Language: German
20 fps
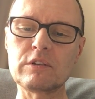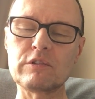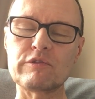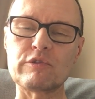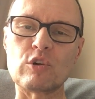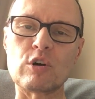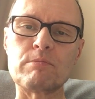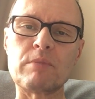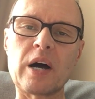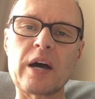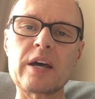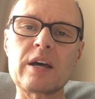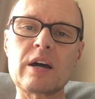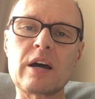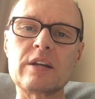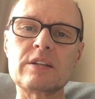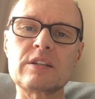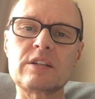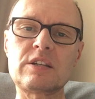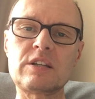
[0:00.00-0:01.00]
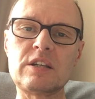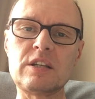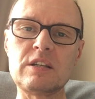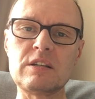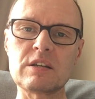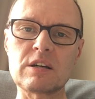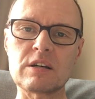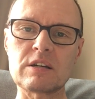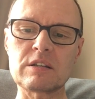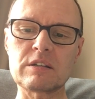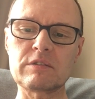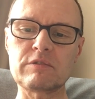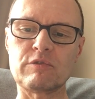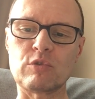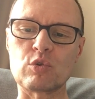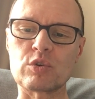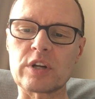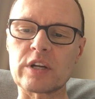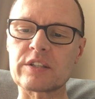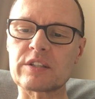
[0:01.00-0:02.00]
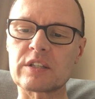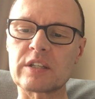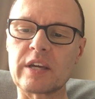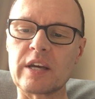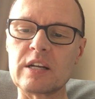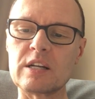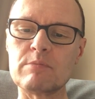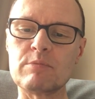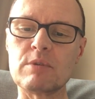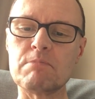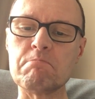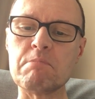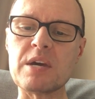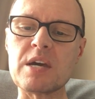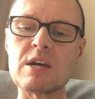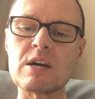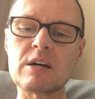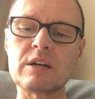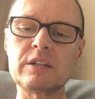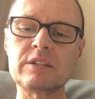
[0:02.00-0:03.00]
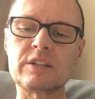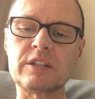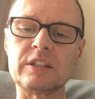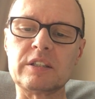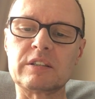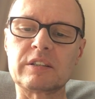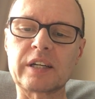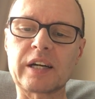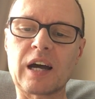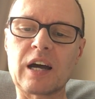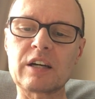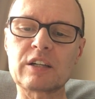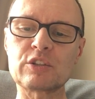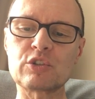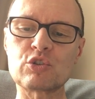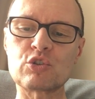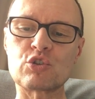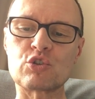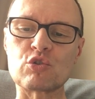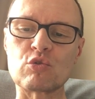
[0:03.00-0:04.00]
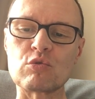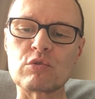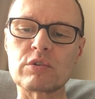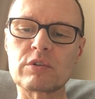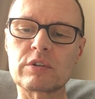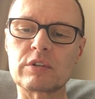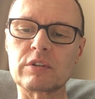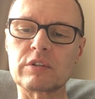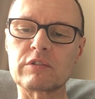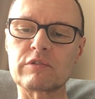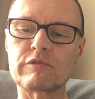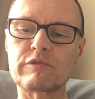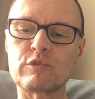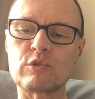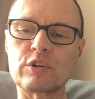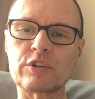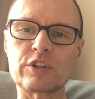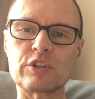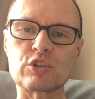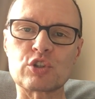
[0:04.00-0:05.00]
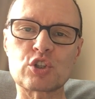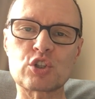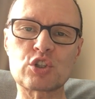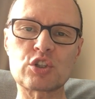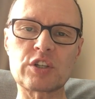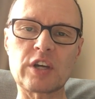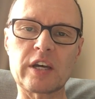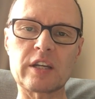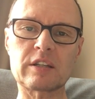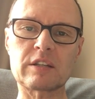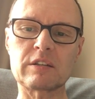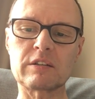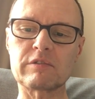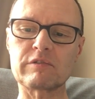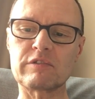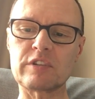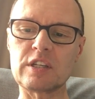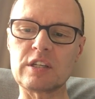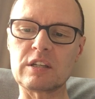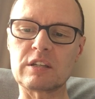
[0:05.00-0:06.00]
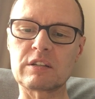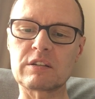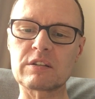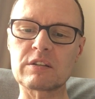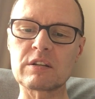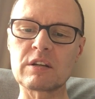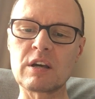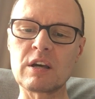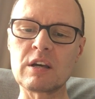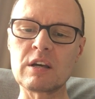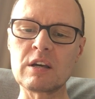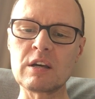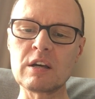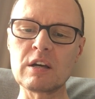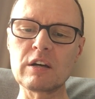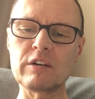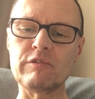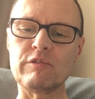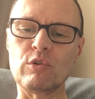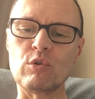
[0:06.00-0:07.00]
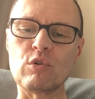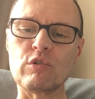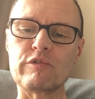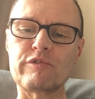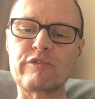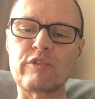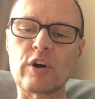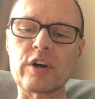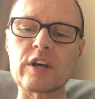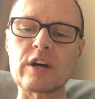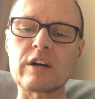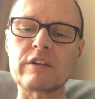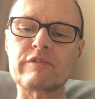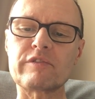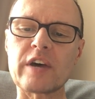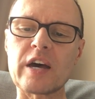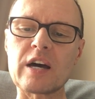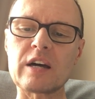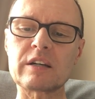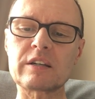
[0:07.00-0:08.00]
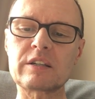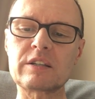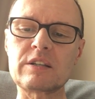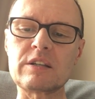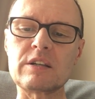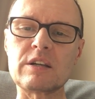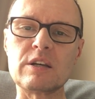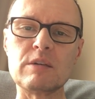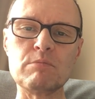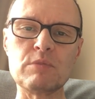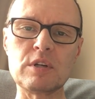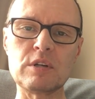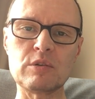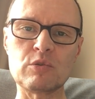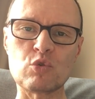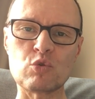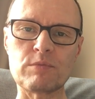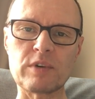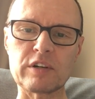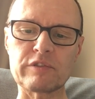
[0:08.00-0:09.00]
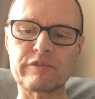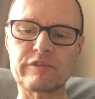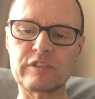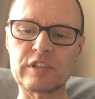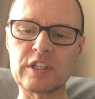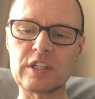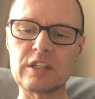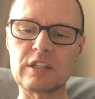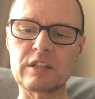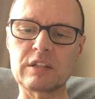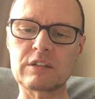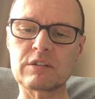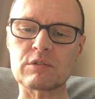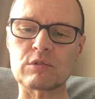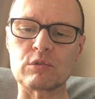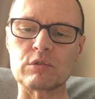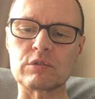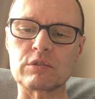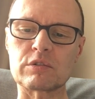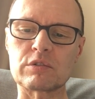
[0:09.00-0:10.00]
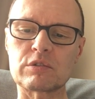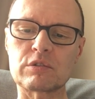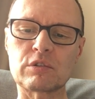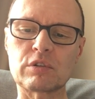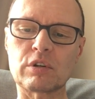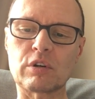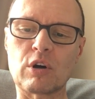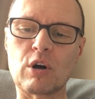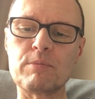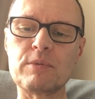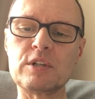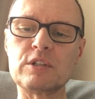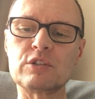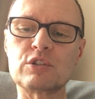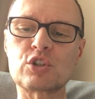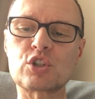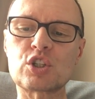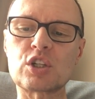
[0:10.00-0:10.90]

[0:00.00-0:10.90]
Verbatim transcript: Vorbei an China, wo das gelbe Meer die Drachenjunken vor den Städten wiegt, wo Feuerwerk die Himmel überfliegt und Trommeln